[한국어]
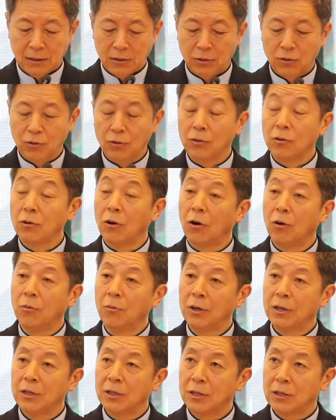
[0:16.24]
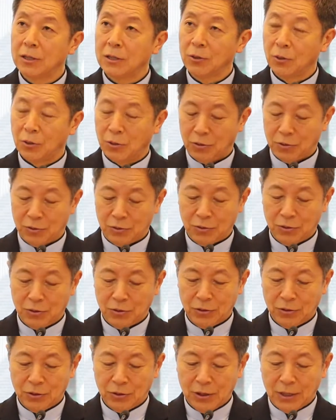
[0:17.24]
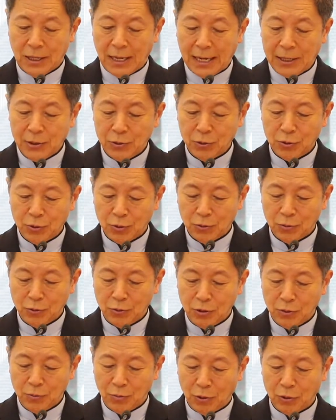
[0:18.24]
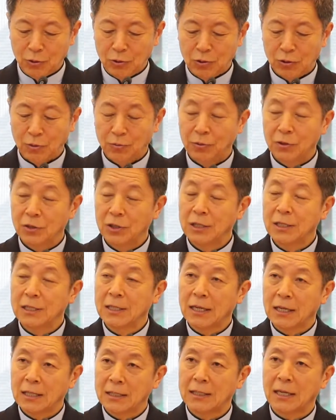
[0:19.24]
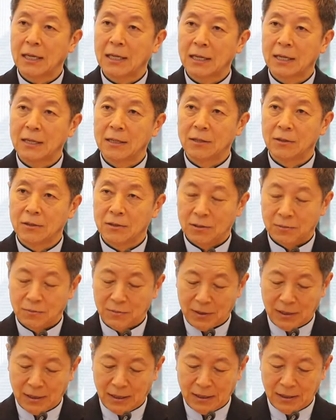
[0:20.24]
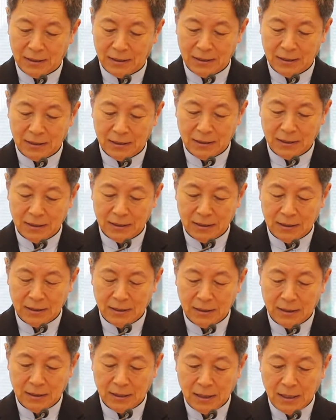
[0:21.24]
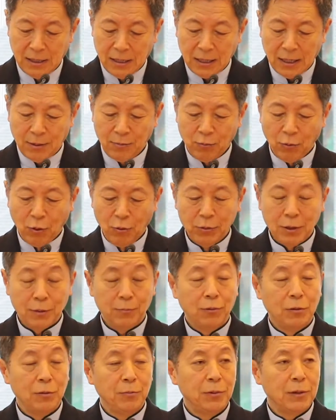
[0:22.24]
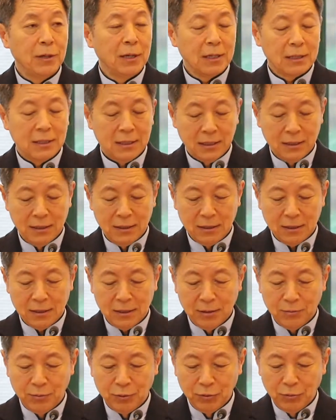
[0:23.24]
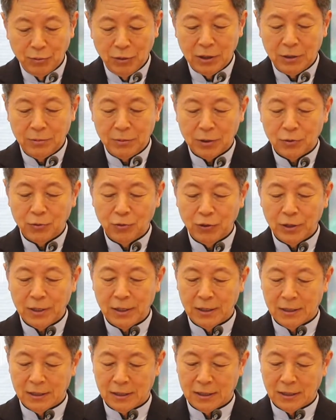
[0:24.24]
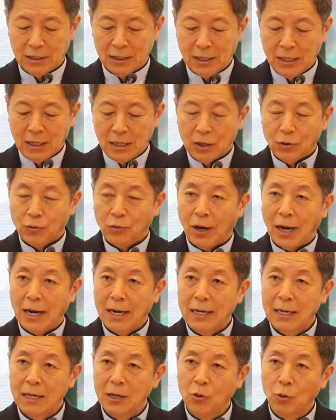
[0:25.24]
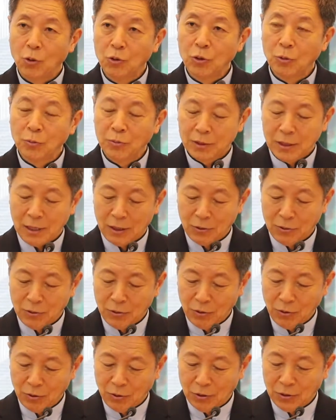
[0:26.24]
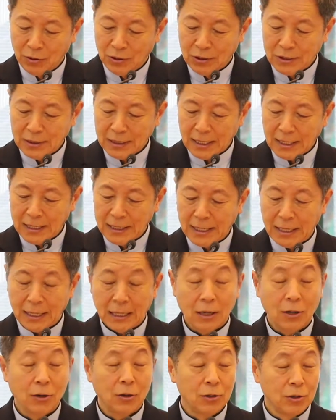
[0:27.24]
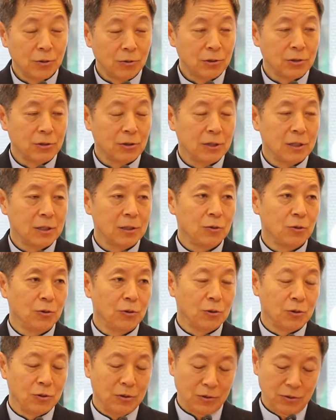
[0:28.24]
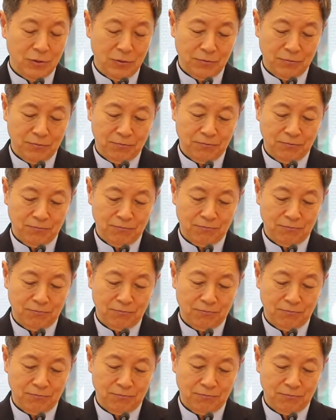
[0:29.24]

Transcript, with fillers: 그리고 그 어머니도 한쪽 눈을 볼 수 없는 시각 장애인이었습니다. 그러니까 몸이 불편하신 그 부모님이 꾸리는 과일 노점상으로 생계가 어려워서 이 소녀는